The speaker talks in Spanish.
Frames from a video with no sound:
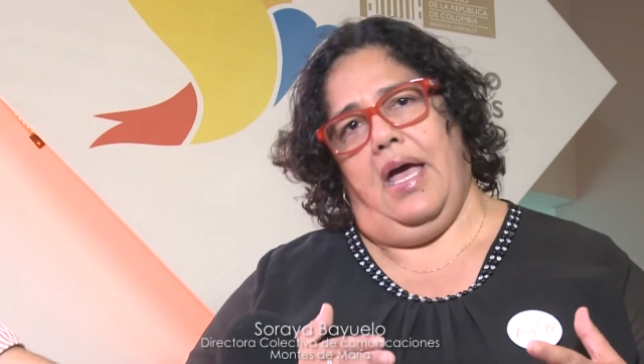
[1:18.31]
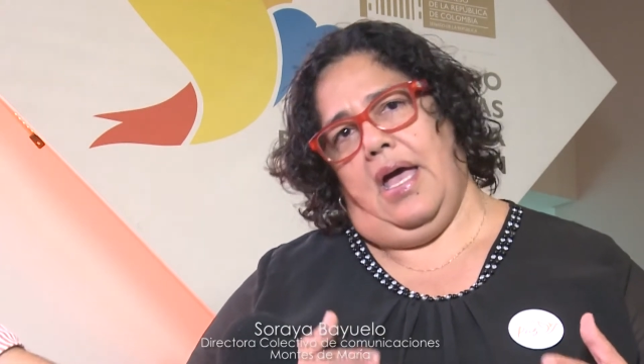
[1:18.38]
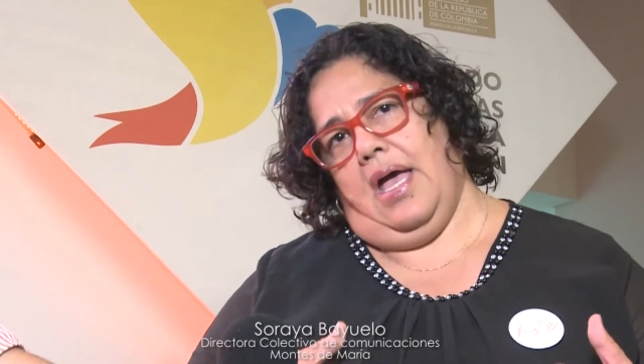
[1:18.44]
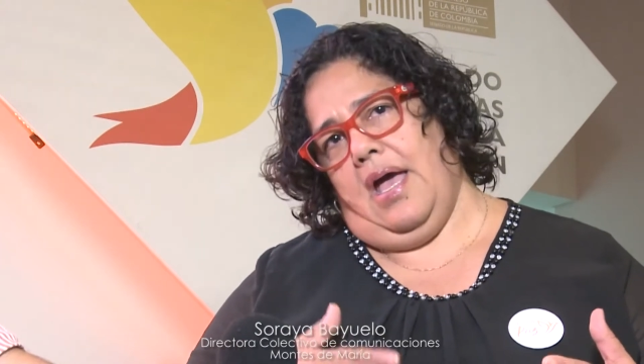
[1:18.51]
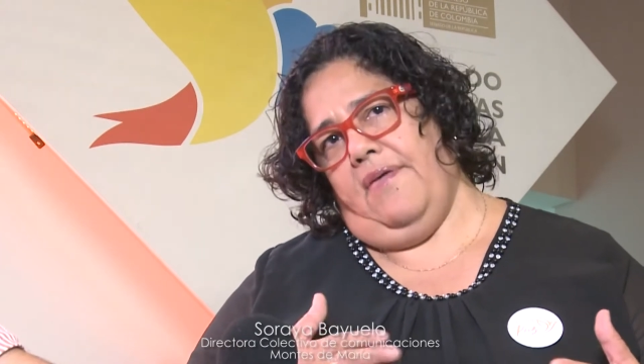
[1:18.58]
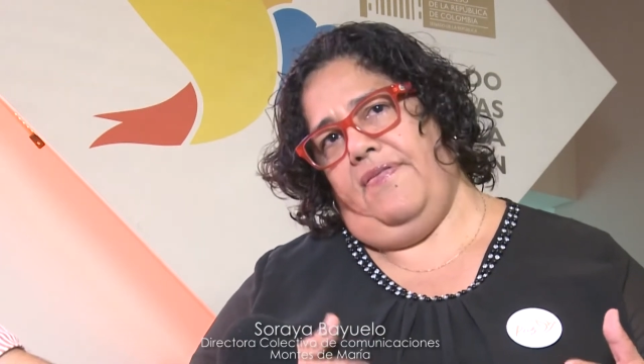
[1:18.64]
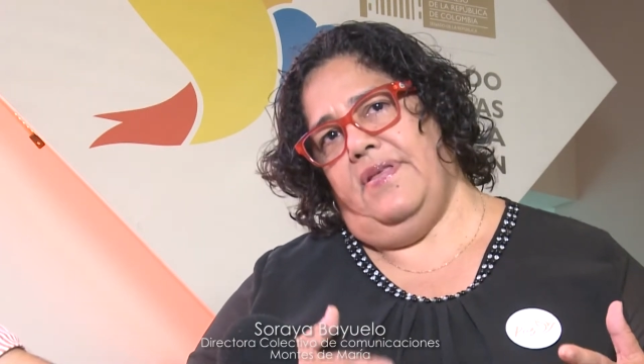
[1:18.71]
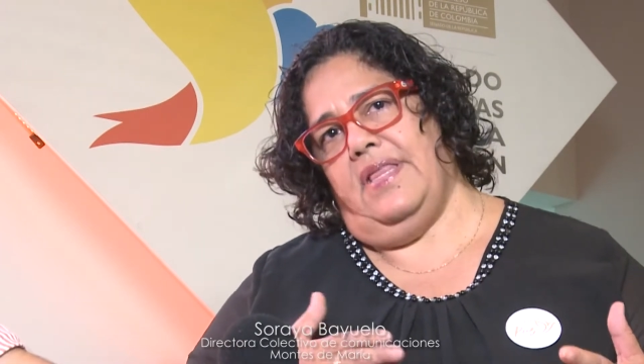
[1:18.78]

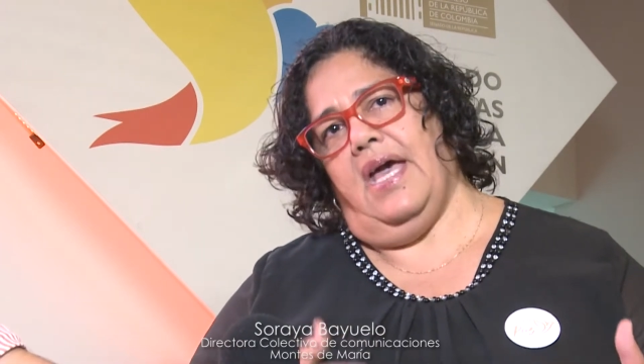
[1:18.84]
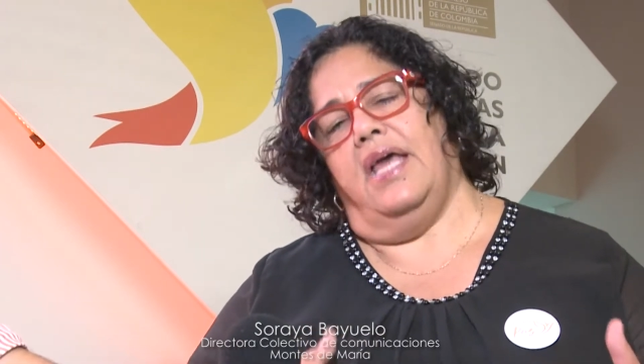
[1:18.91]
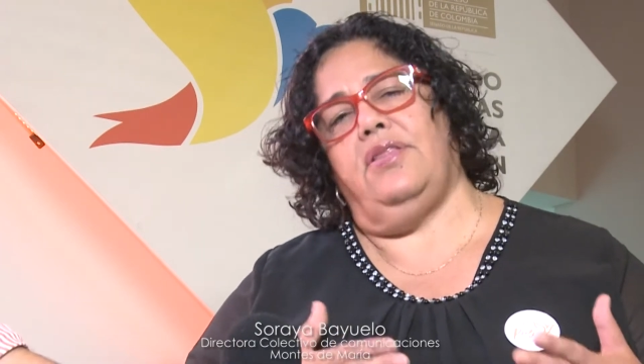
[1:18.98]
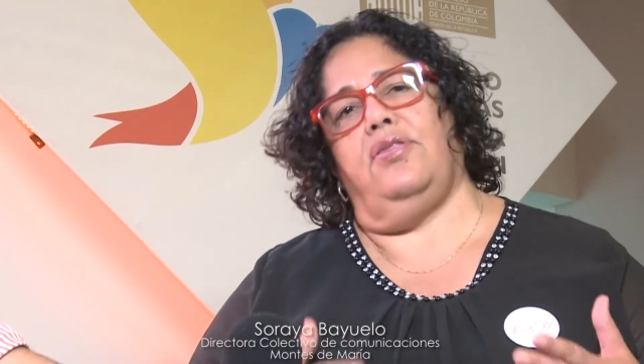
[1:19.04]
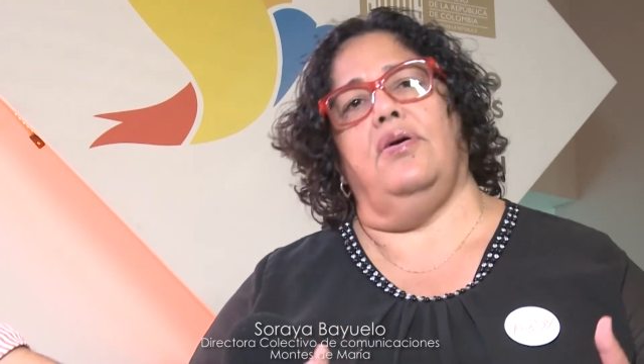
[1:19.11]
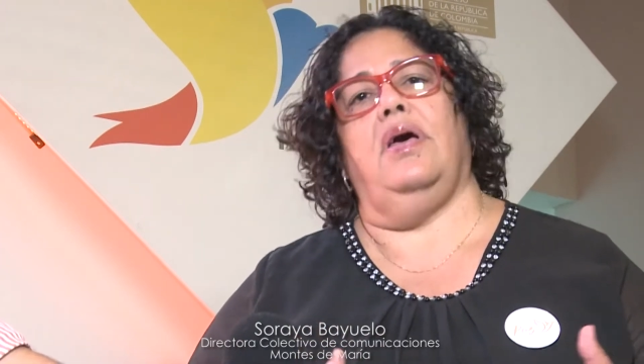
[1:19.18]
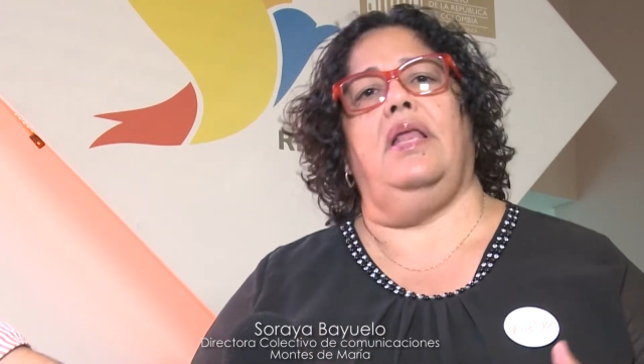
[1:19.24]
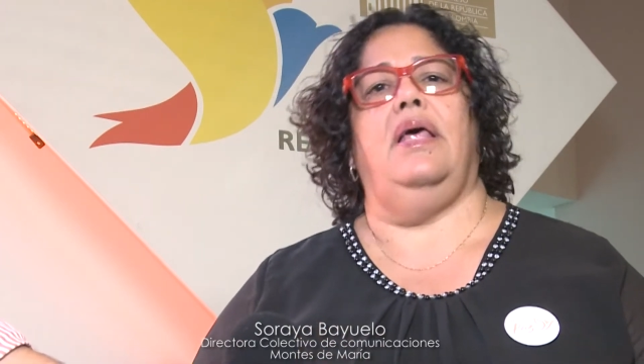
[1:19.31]
afinar
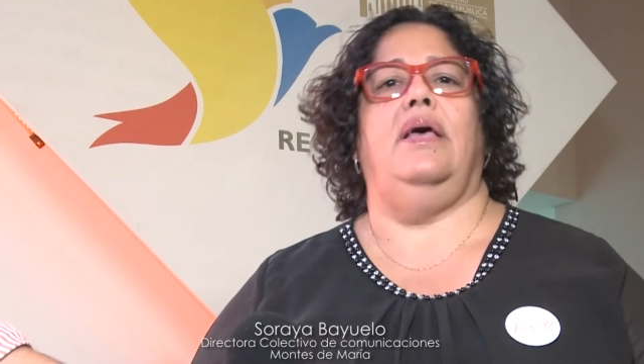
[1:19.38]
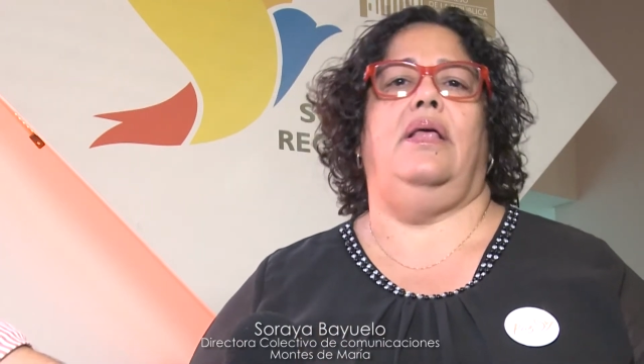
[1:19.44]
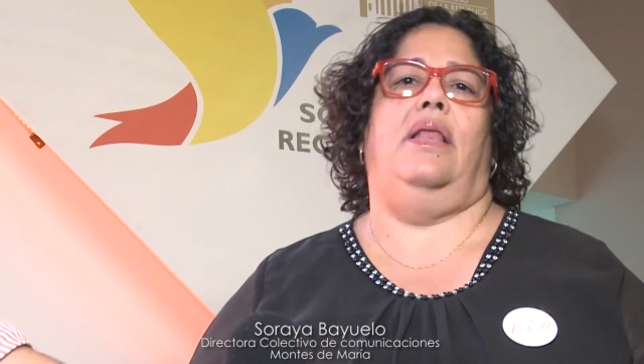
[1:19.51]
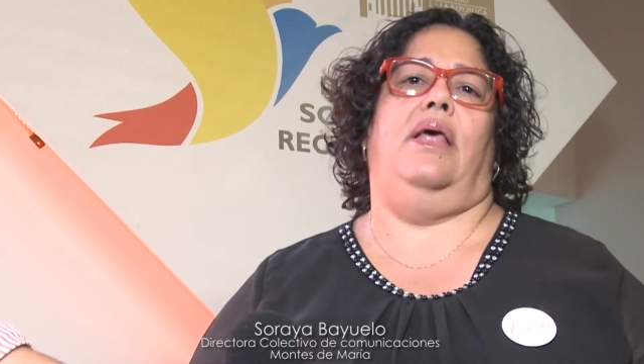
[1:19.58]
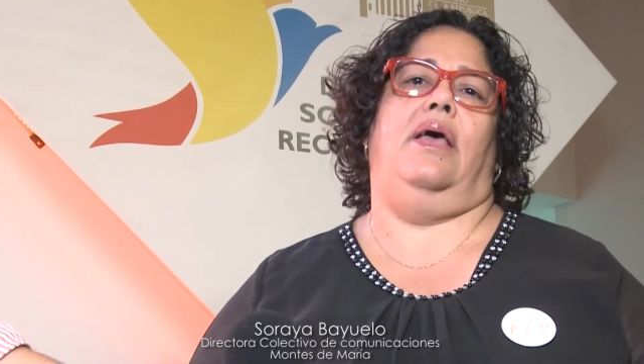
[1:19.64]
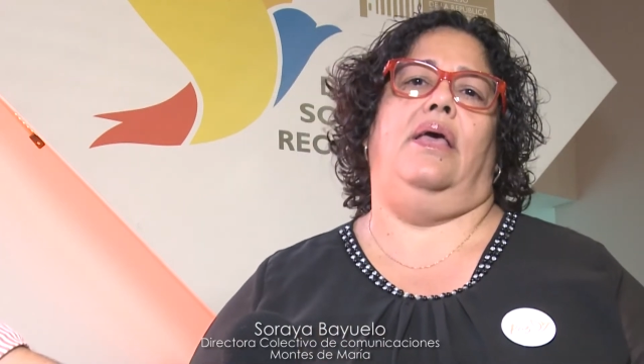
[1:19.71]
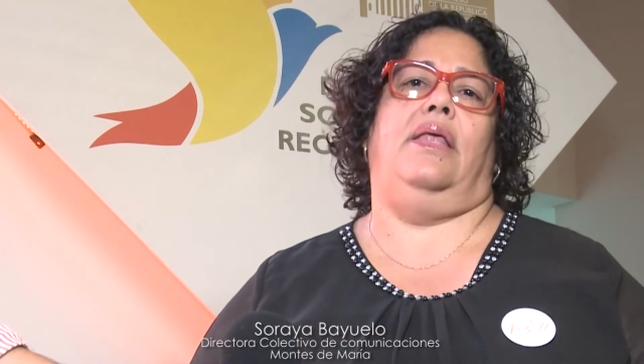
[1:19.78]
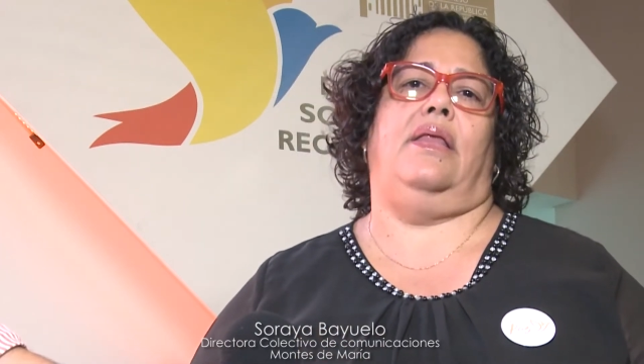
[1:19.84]
todas las,